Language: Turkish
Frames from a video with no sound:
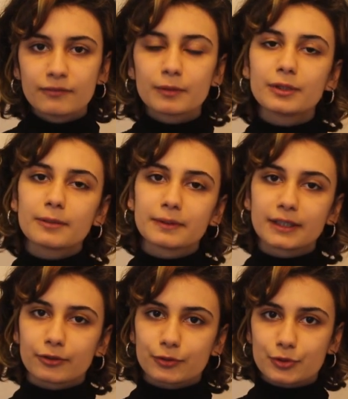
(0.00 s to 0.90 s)
ve bu
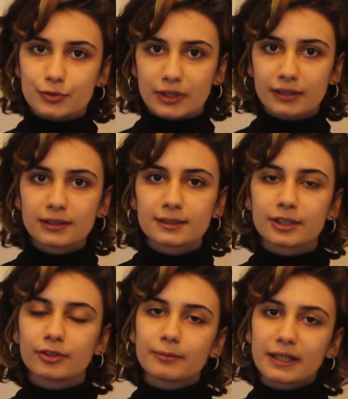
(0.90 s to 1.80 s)
yapıları oluşturan
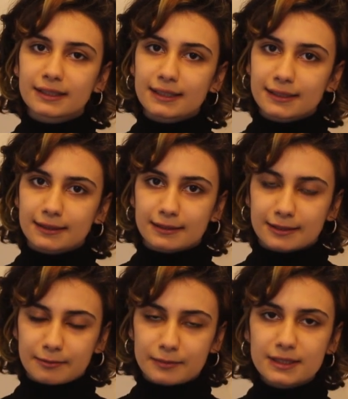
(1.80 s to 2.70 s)
siyanobakteri de
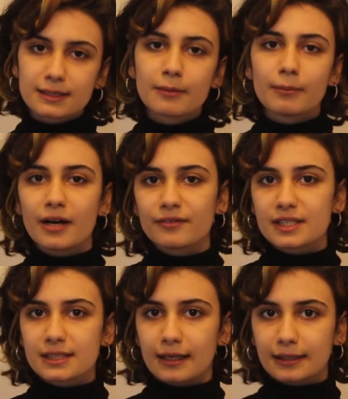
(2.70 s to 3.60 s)
dediğimiz mavi
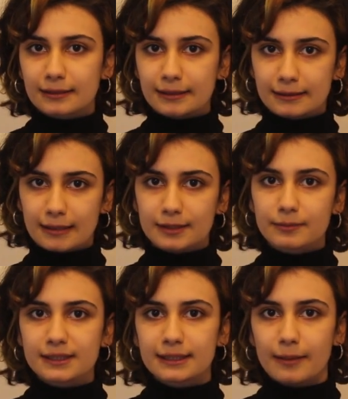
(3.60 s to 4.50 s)
yeşil algelerin
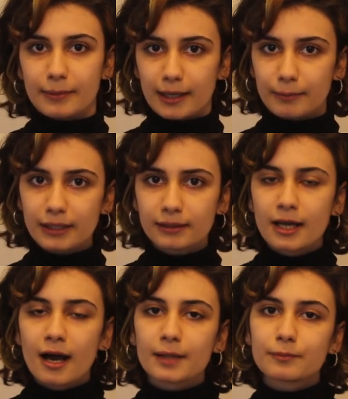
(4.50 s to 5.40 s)
artmasıyla beraber
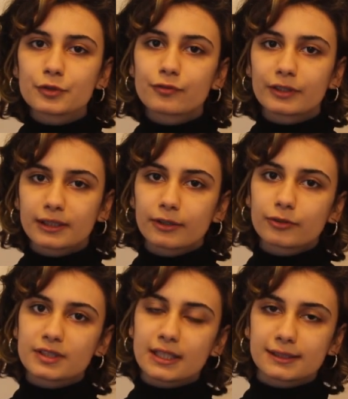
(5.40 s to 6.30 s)
atmosferdeki
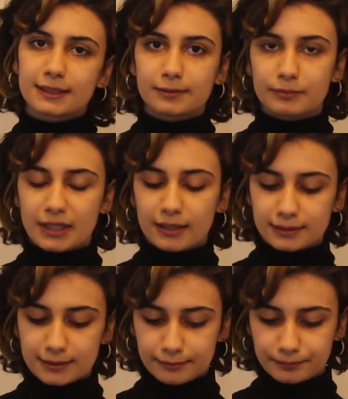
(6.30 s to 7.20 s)
oksijen salınımı da
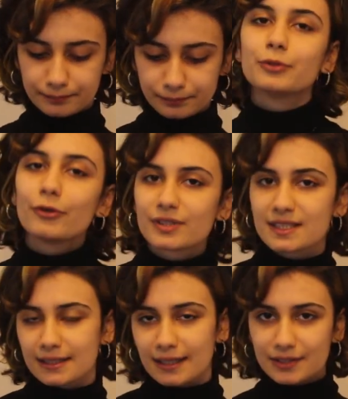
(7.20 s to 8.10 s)
arttı. Bu
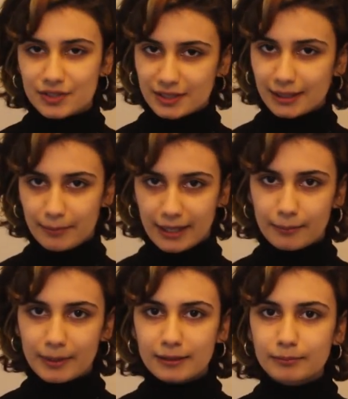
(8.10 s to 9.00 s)
oksijen artışıyla
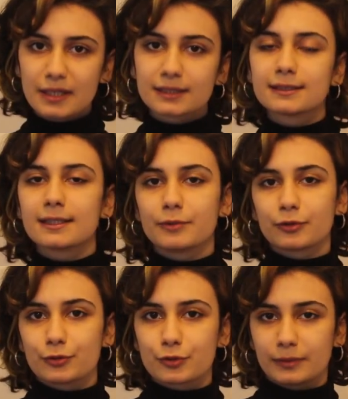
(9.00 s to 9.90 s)
beraber bantı demir
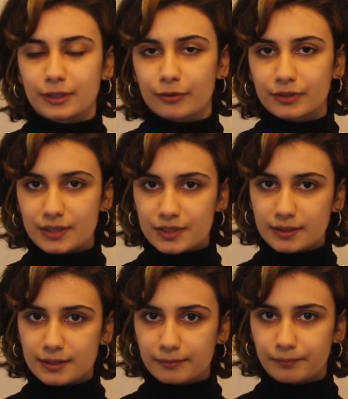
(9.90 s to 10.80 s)
oluşumları ortaya
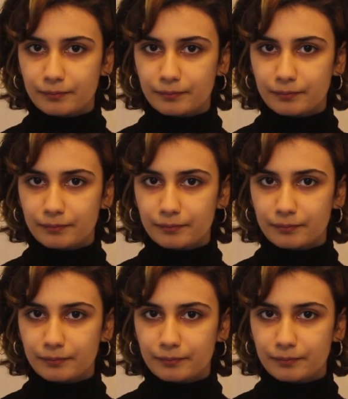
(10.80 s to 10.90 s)
çıktı.